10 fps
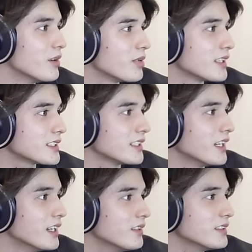プラス、
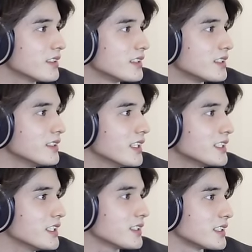風俗10年
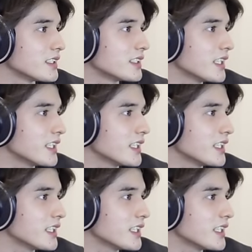選手です。